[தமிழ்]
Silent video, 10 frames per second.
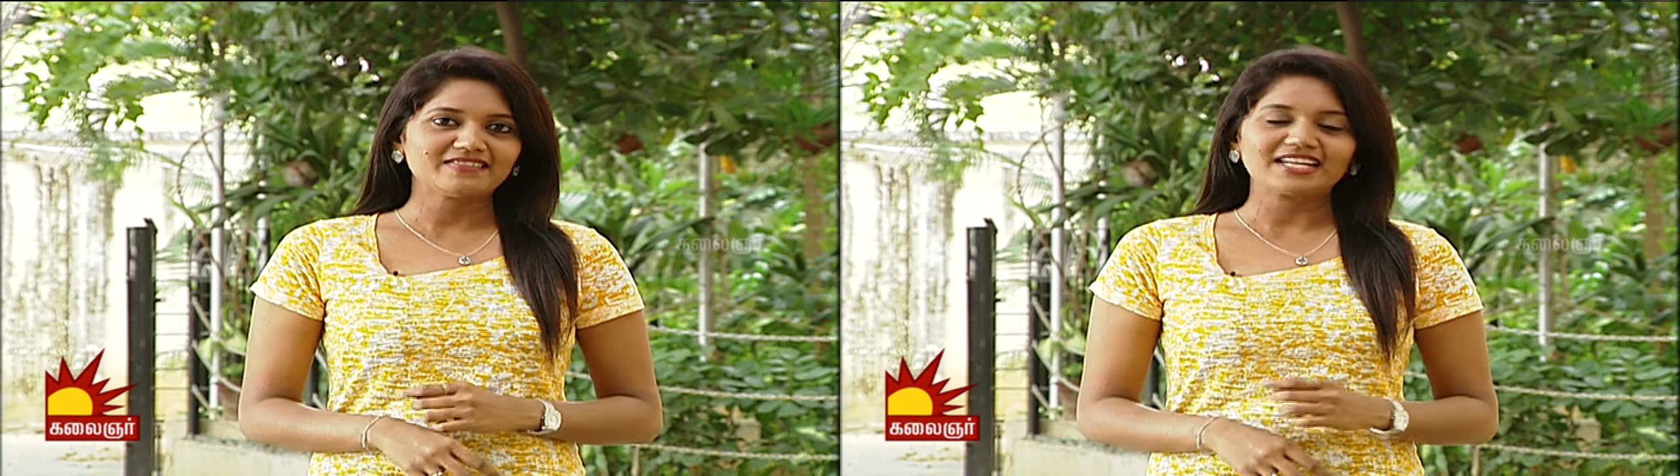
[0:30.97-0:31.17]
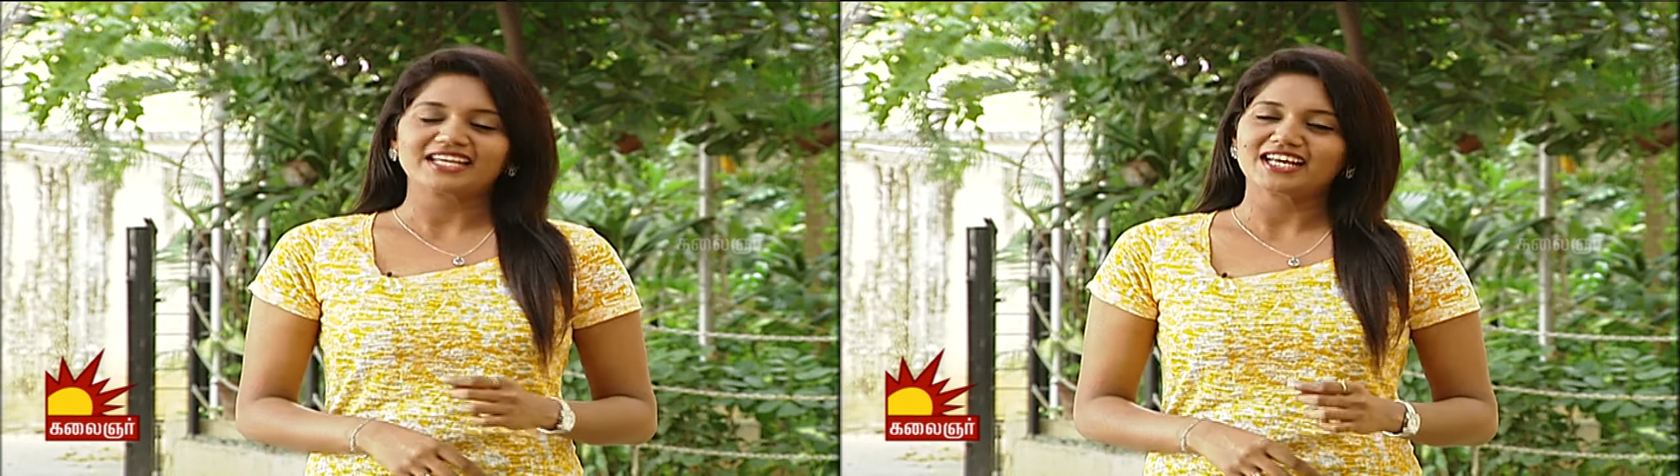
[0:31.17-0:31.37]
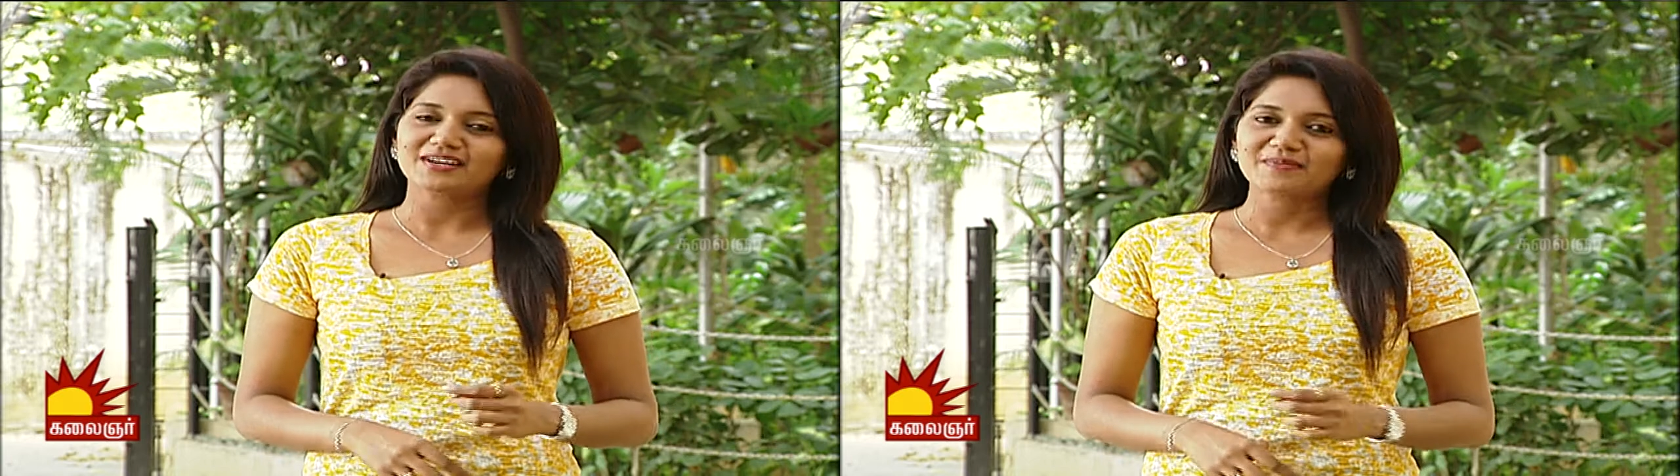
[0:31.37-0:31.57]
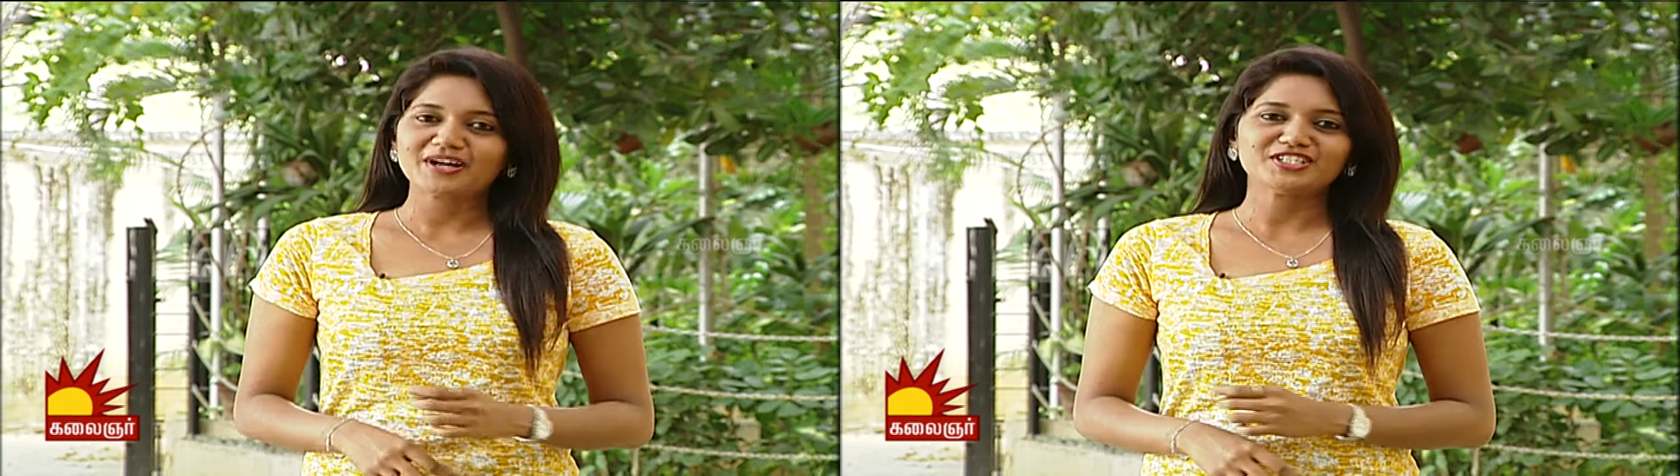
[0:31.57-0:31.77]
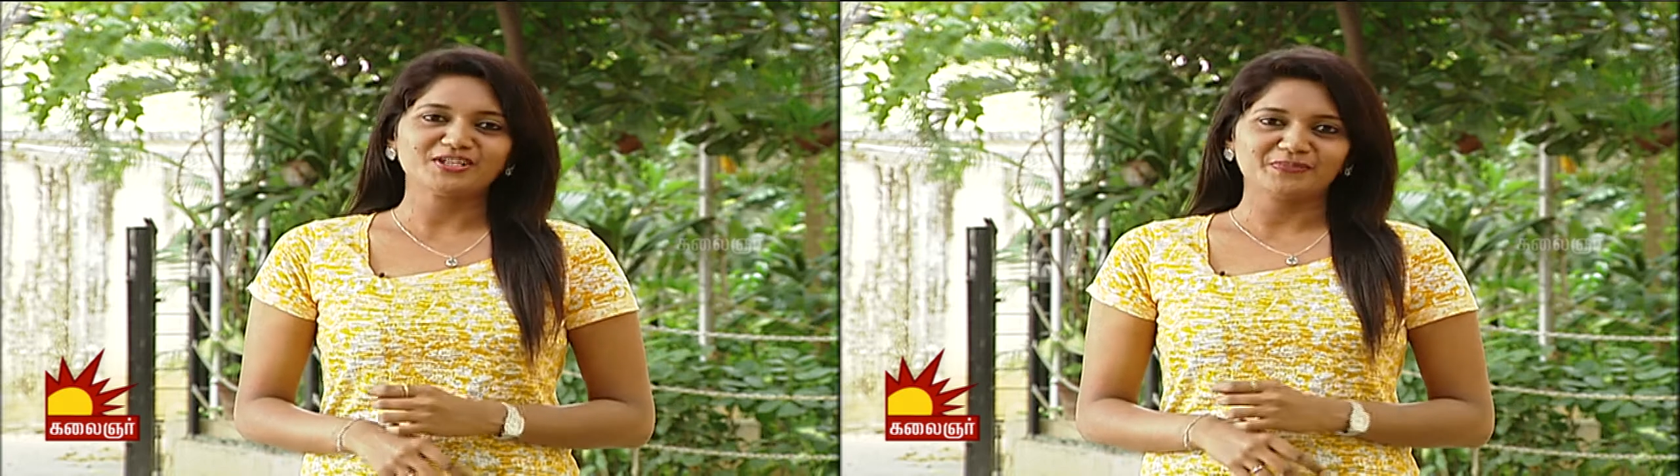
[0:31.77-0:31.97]
வருகிறார்
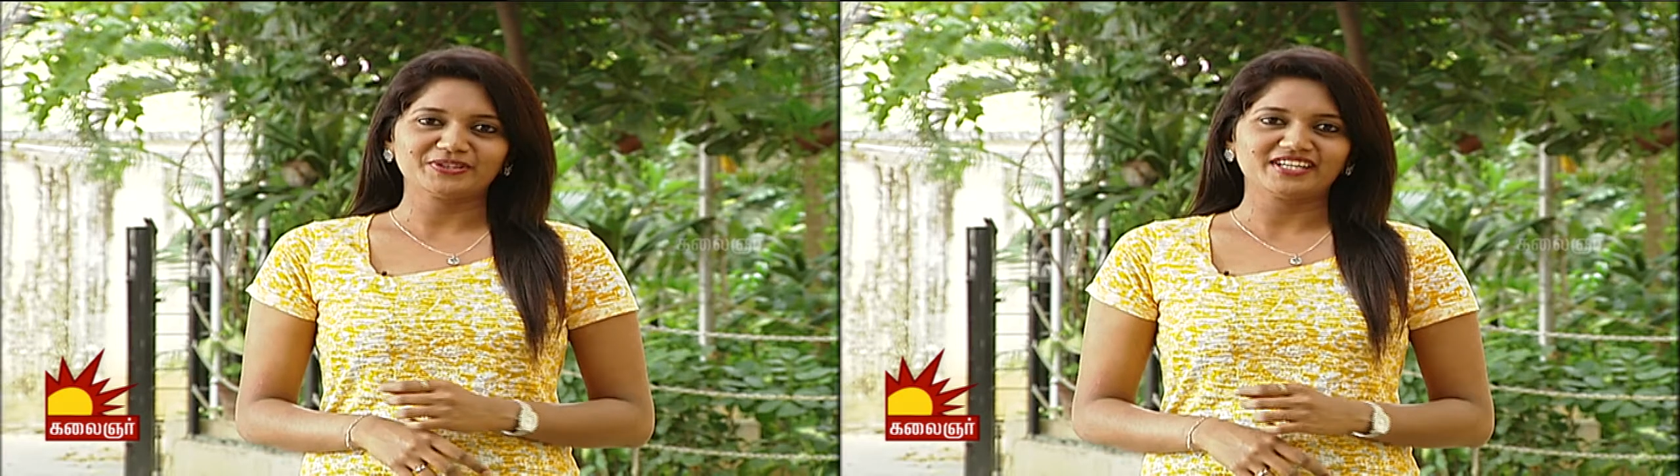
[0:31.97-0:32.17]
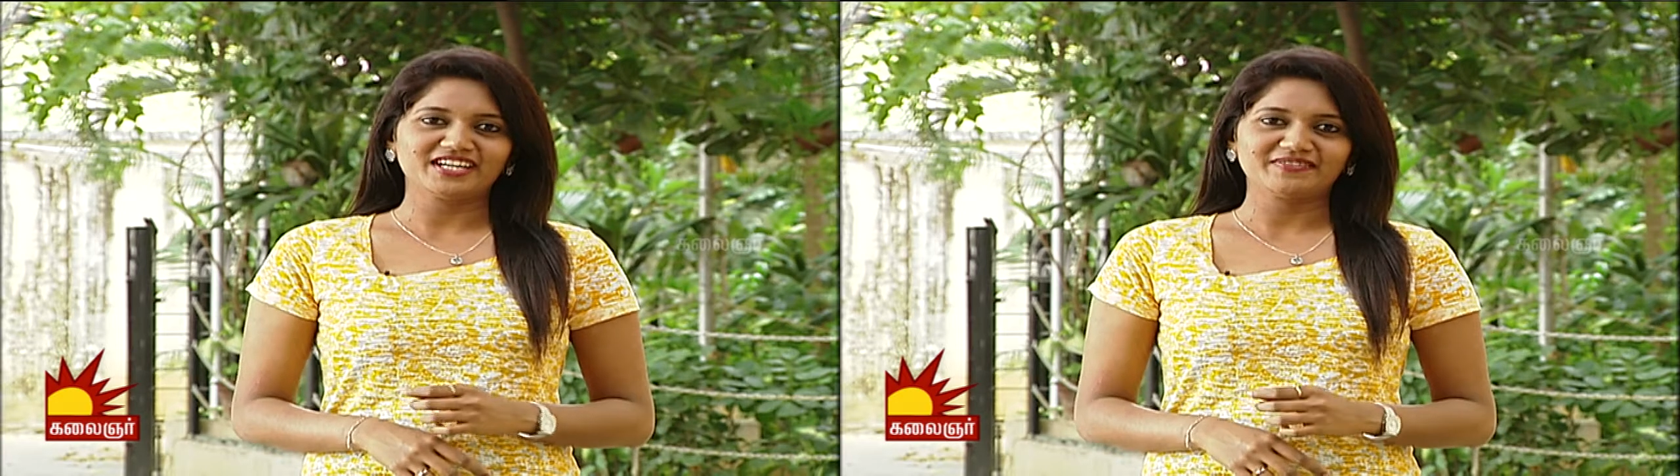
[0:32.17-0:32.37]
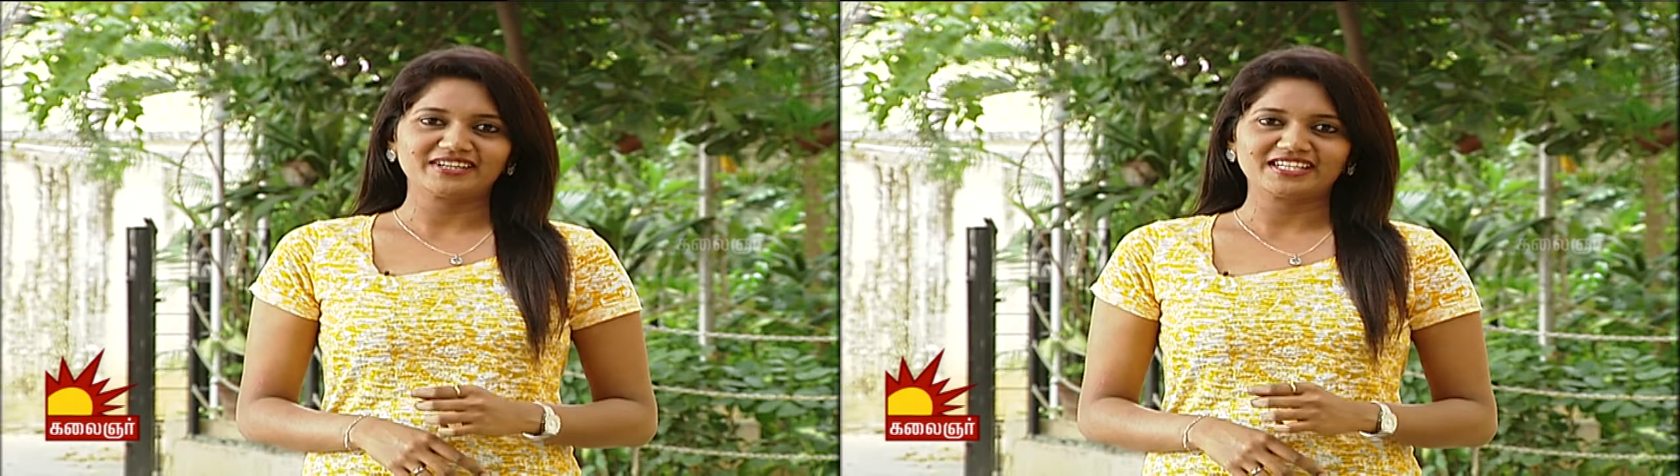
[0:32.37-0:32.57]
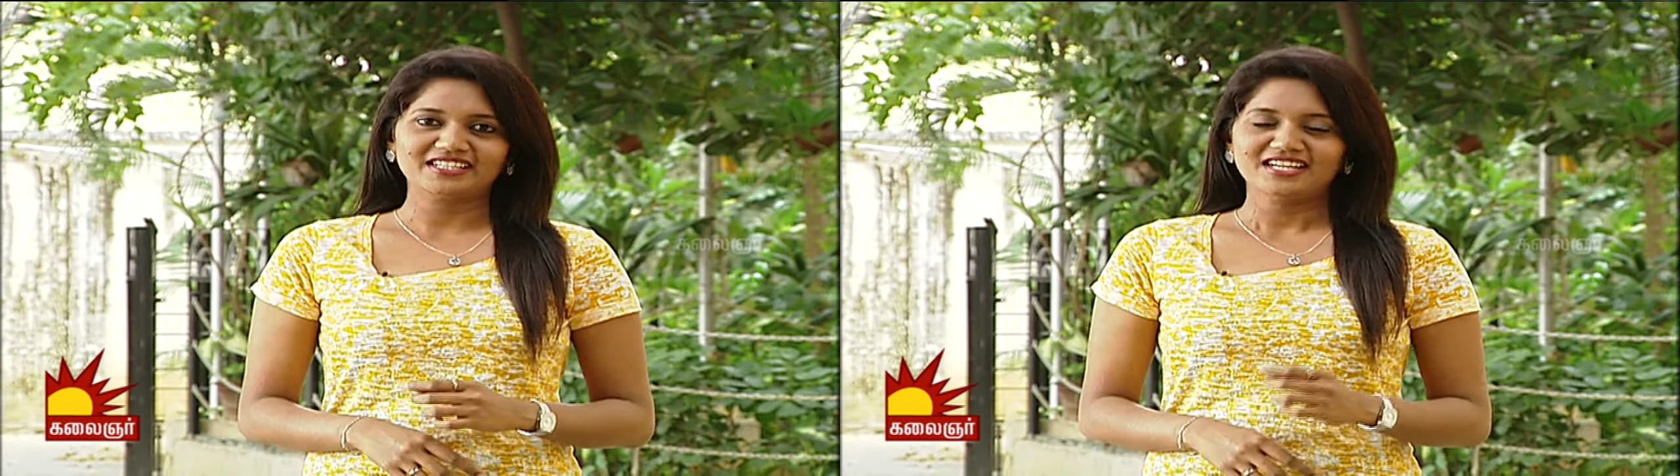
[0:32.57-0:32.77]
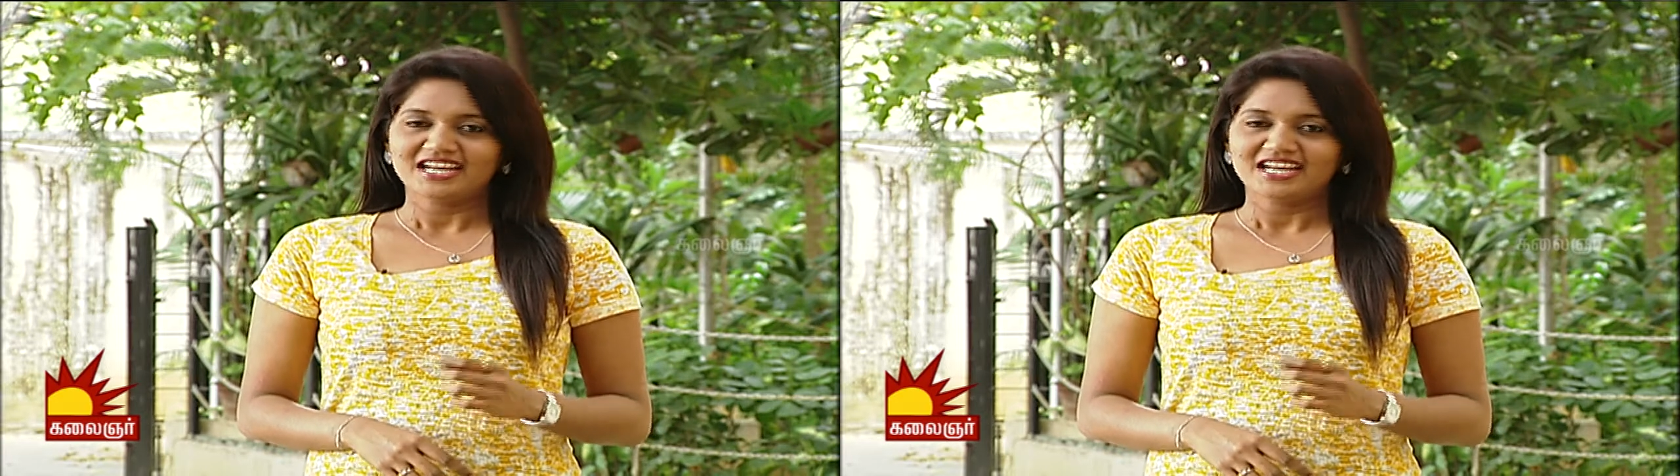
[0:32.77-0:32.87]
மனுஷபுத்திரன் அவர்கள்